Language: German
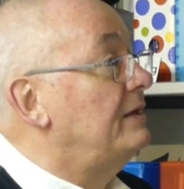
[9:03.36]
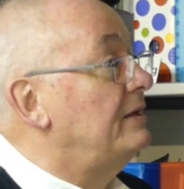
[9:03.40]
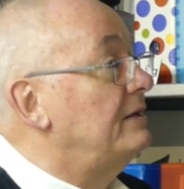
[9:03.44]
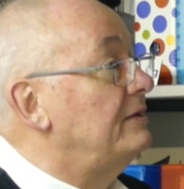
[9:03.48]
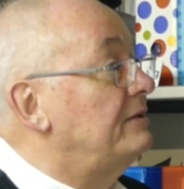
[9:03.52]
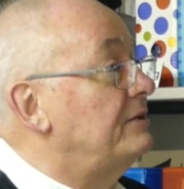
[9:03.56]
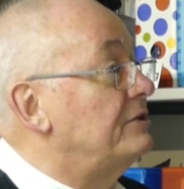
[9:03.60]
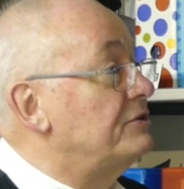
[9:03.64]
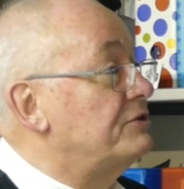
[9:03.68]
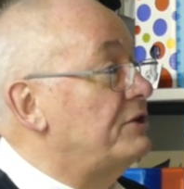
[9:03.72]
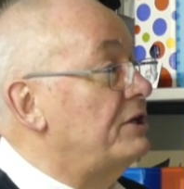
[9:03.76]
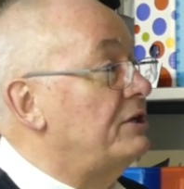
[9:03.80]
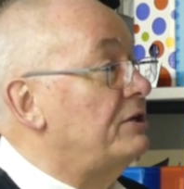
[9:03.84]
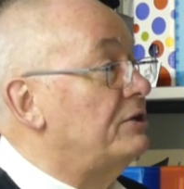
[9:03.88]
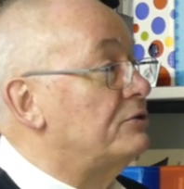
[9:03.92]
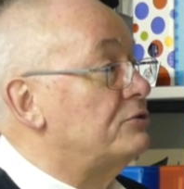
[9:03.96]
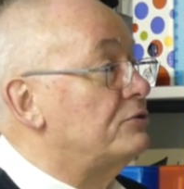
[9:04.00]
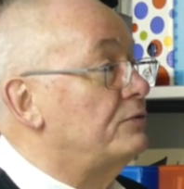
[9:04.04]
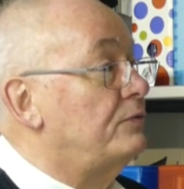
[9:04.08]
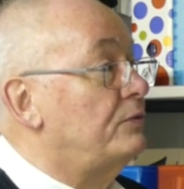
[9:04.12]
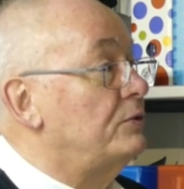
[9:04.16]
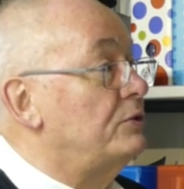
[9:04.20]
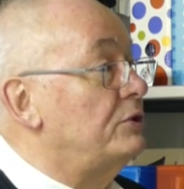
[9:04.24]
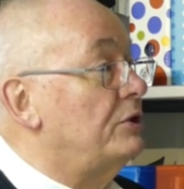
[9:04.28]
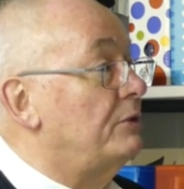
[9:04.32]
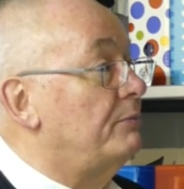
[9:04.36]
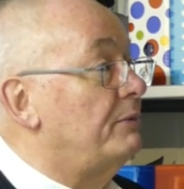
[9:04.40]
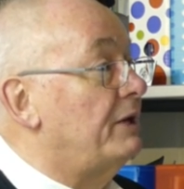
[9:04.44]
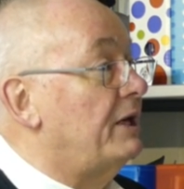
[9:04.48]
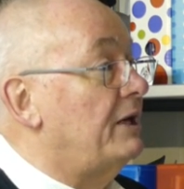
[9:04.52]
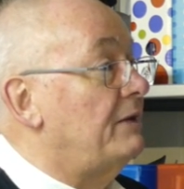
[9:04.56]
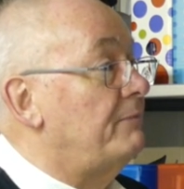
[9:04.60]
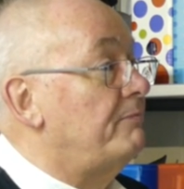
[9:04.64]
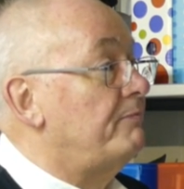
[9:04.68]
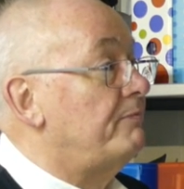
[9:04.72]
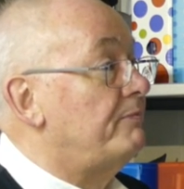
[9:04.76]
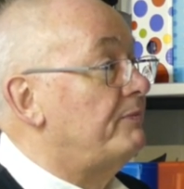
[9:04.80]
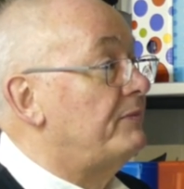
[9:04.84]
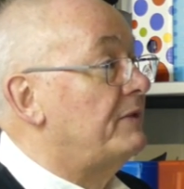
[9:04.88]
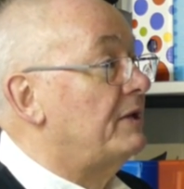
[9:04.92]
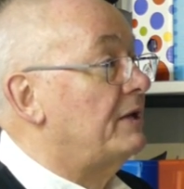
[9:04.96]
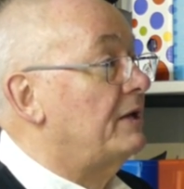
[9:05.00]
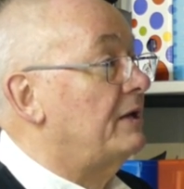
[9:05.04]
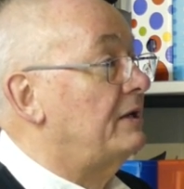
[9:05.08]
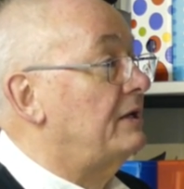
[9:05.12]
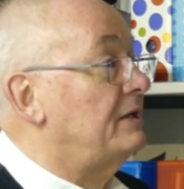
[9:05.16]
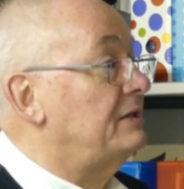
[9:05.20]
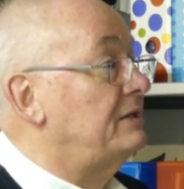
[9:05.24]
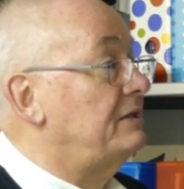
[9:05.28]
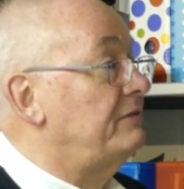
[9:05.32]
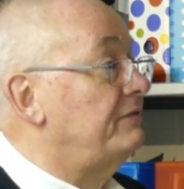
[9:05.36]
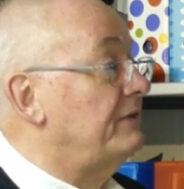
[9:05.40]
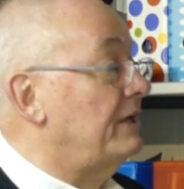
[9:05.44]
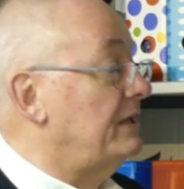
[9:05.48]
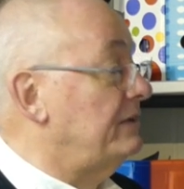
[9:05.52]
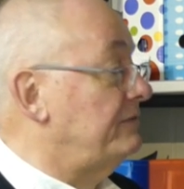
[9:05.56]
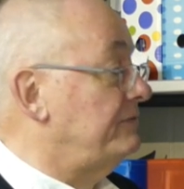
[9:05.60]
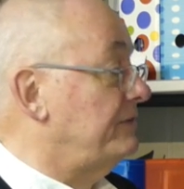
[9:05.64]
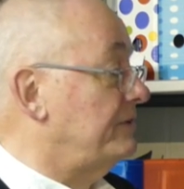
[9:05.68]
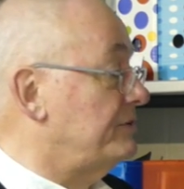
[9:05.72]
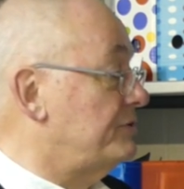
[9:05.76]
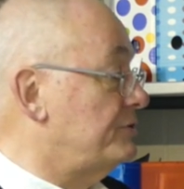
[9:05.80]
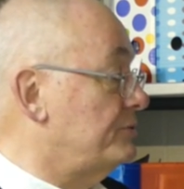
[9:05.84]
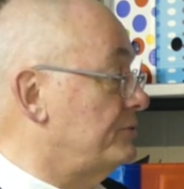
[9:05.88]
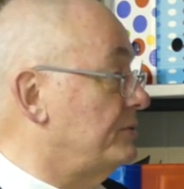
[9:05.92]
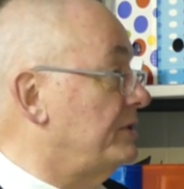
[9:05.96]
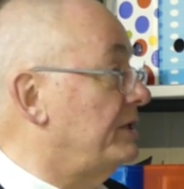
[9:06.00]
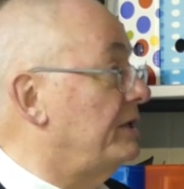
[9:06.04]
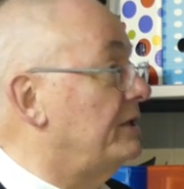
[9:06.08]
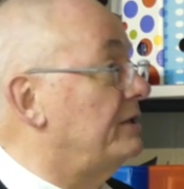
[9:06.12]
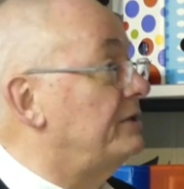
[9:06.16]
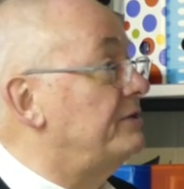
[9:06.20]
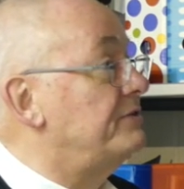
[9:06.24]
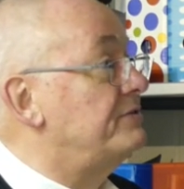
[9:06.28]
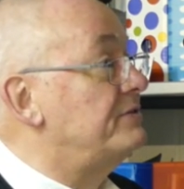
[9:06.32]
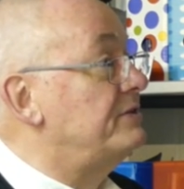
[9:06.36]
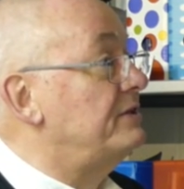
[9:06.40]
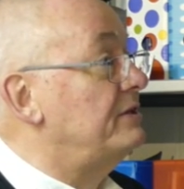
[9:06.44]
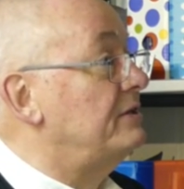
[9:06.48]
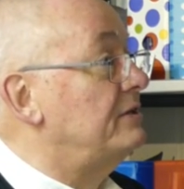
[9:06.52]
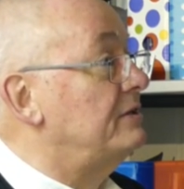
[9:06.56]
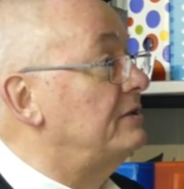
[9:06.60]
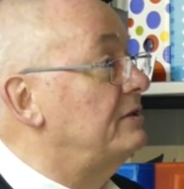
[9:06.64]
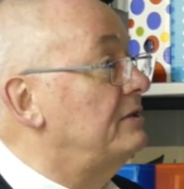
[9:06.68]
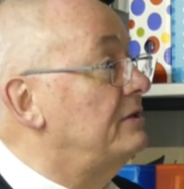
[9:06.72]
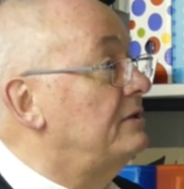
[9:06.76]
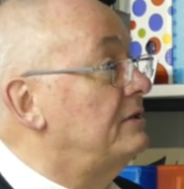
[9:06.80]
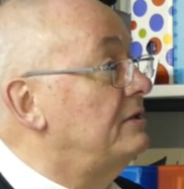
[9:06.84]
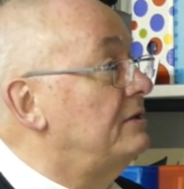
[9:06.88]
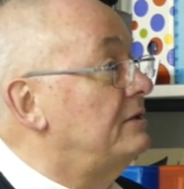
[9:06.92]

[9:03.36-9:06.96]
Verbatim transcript: Das geht also wunderbar, relativ einfach zu realisieren.